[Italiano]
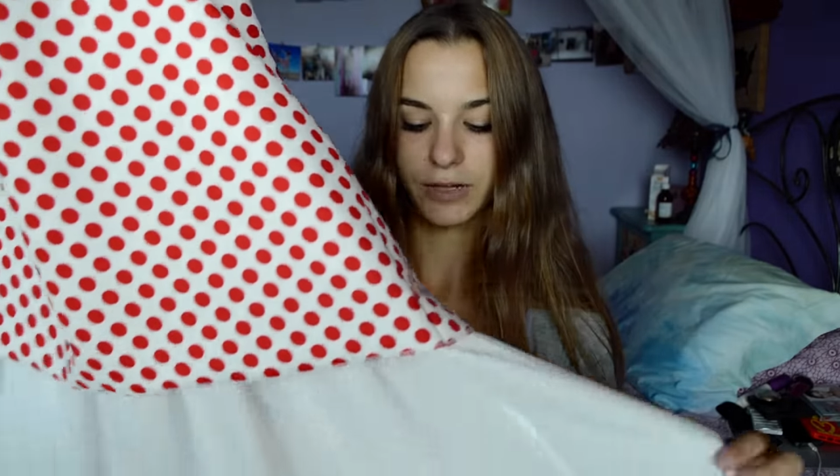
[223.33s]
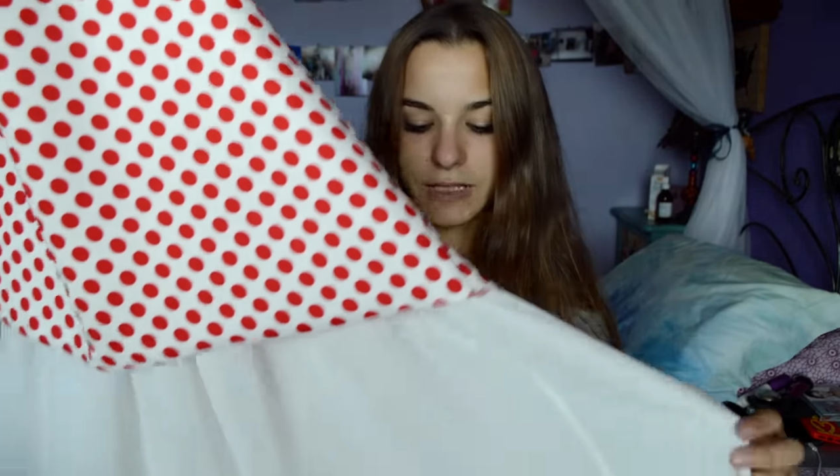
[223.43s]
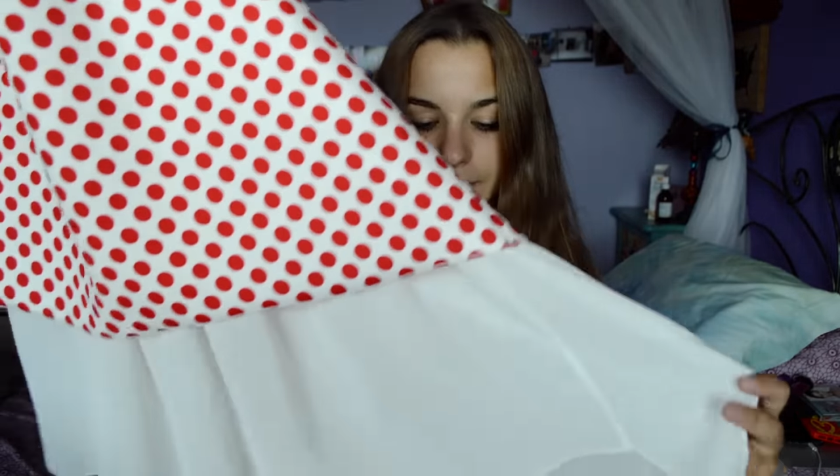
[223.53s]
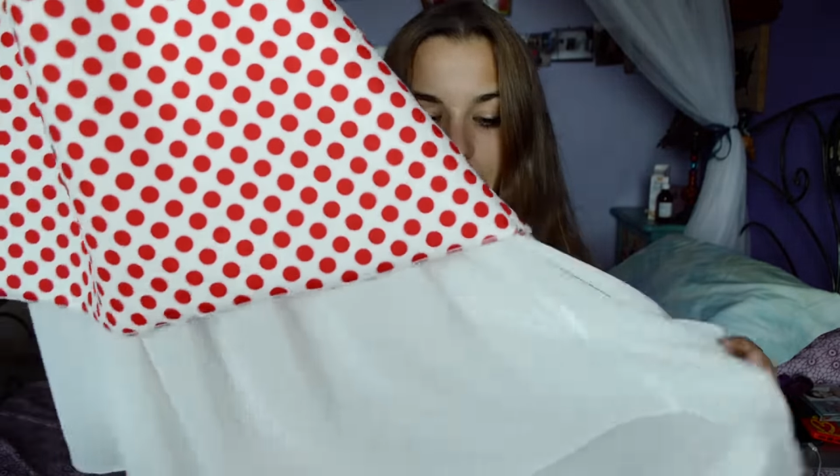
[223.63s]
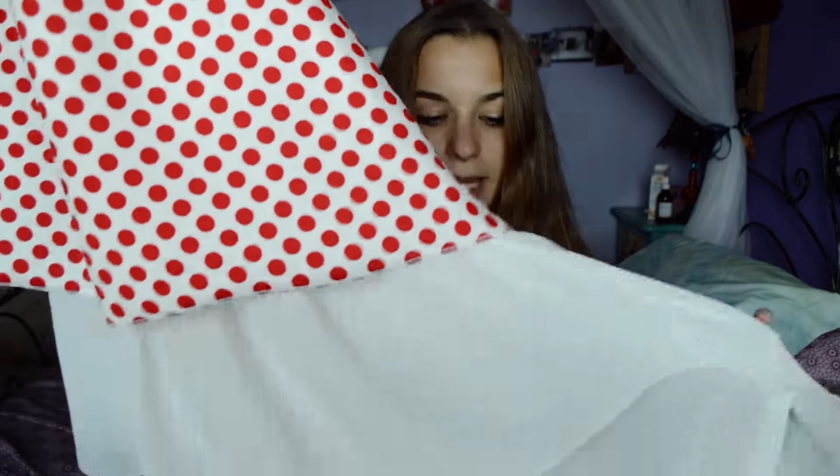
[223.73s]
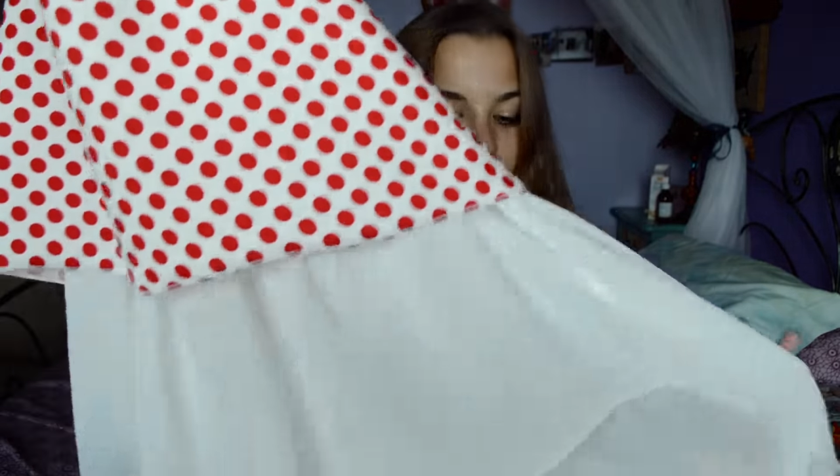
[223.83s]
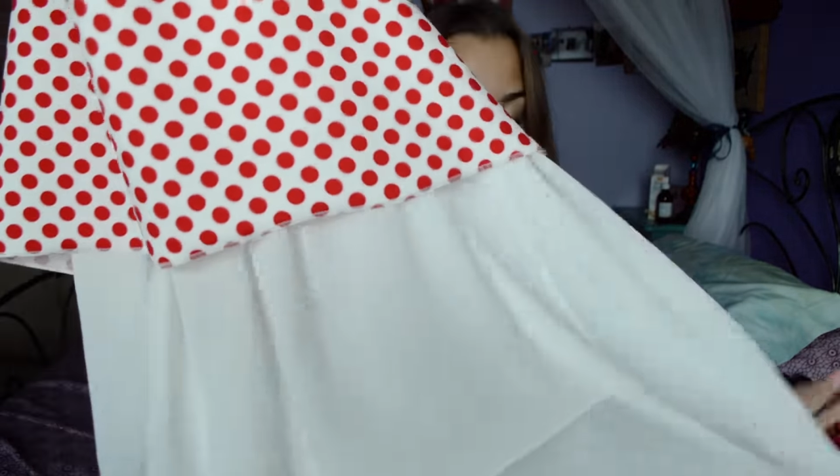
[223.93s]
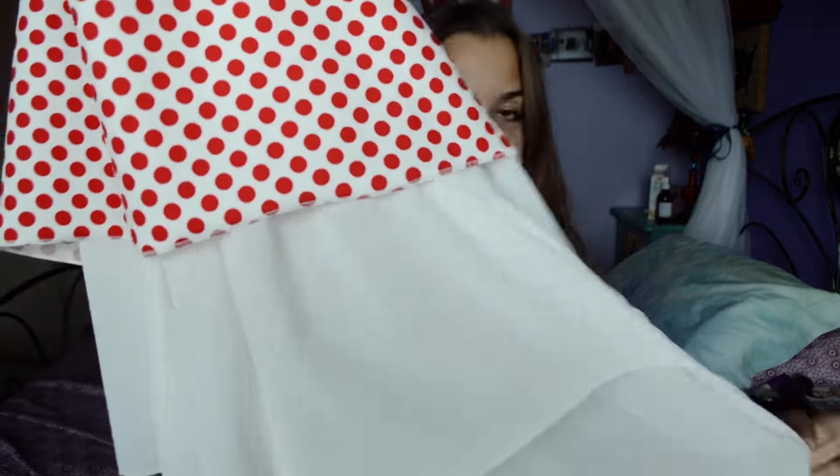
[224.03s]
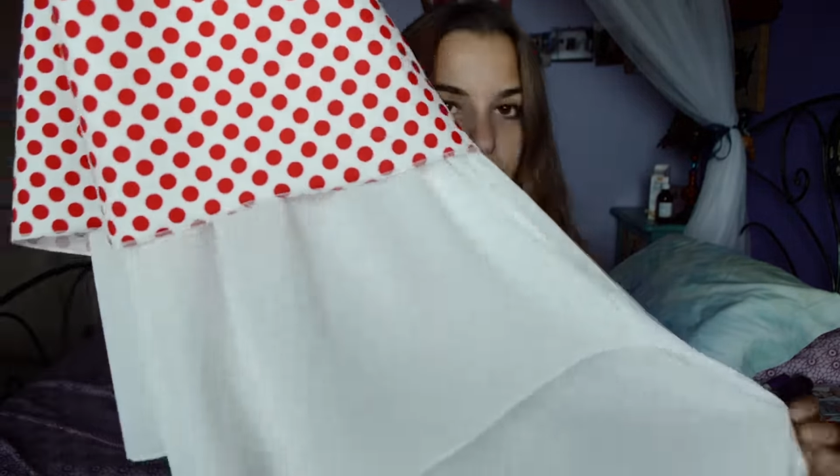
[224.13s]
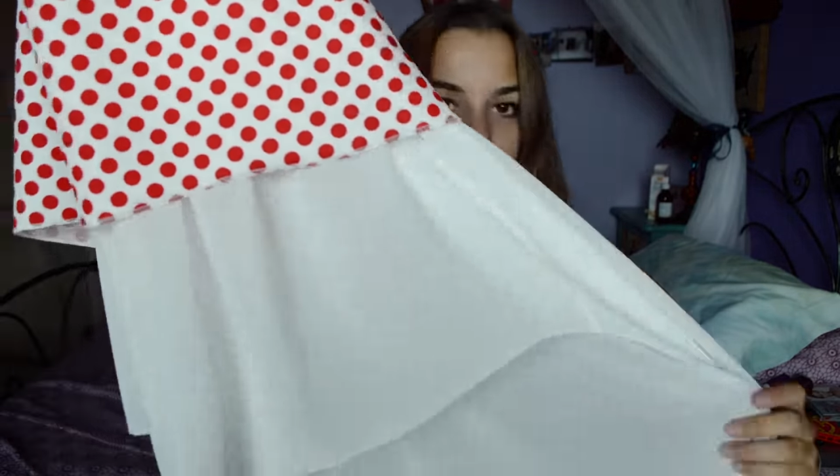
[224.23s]

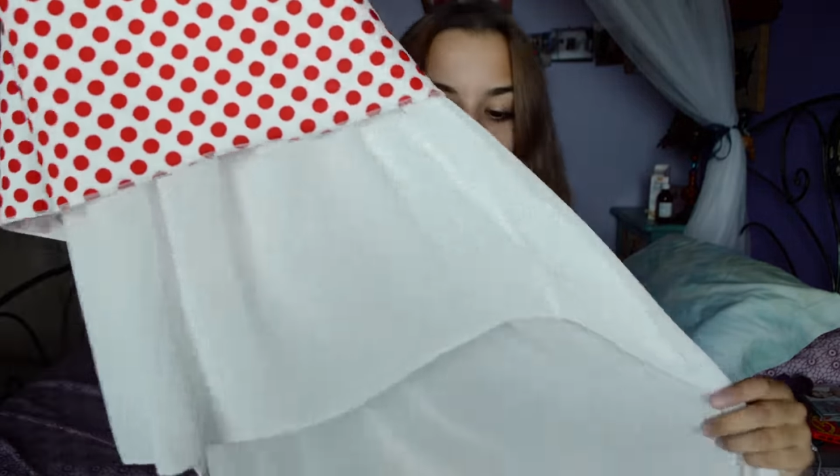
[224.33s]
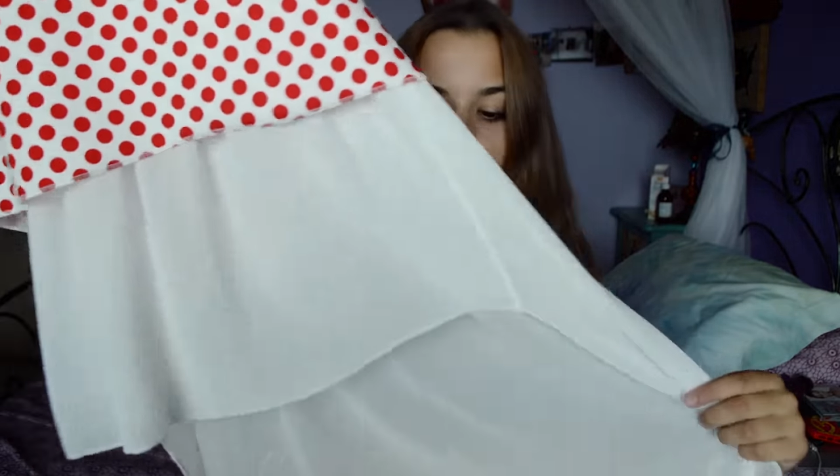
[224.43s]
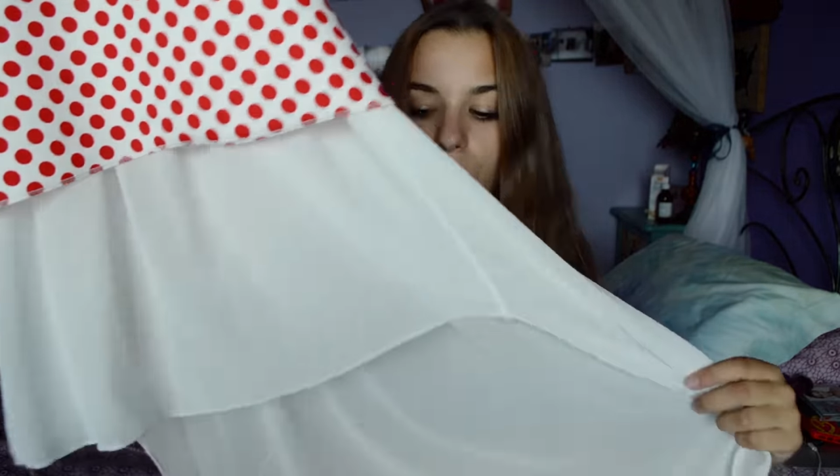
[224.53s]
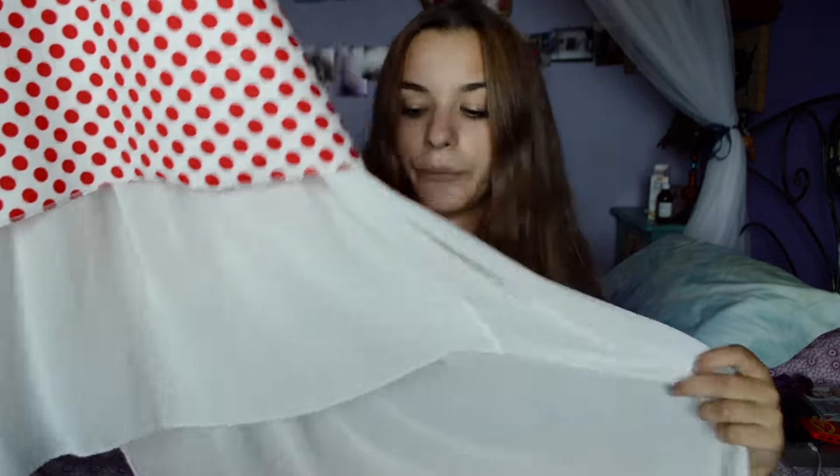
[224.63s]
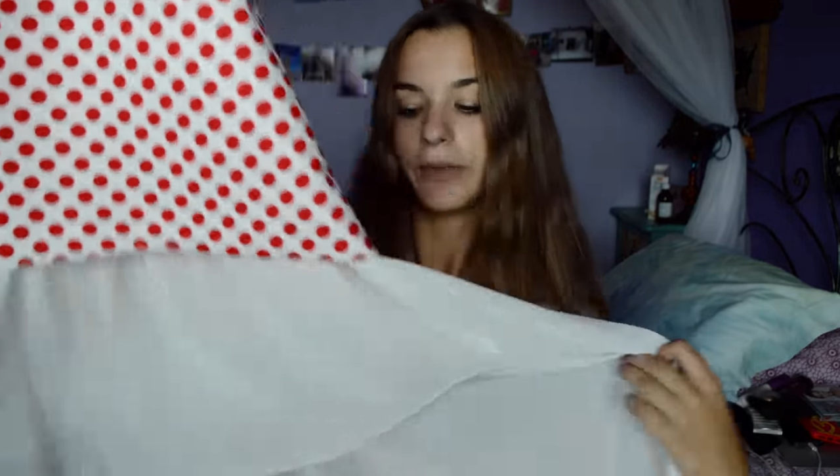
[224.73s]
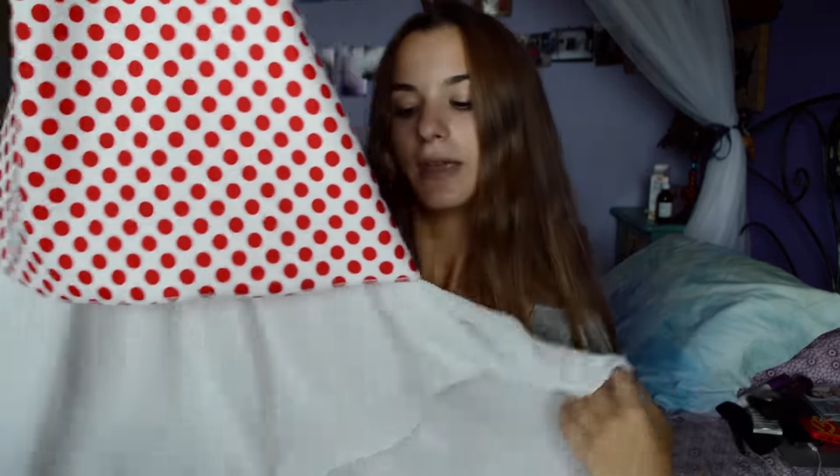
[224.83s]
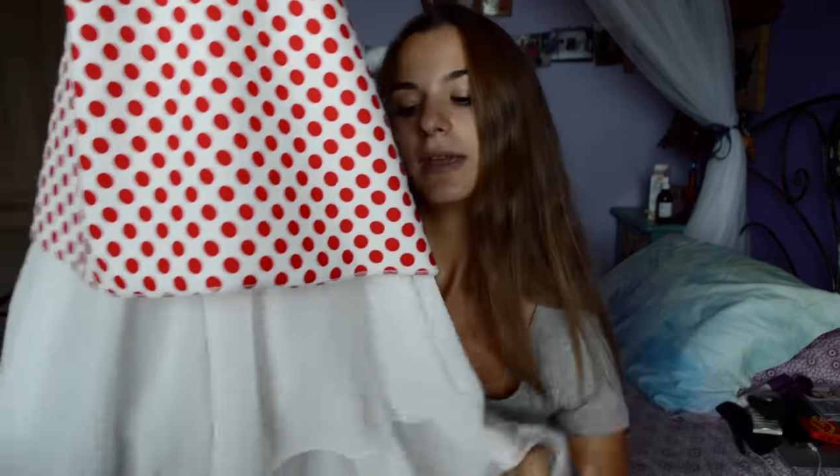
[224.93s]
trasparente bianco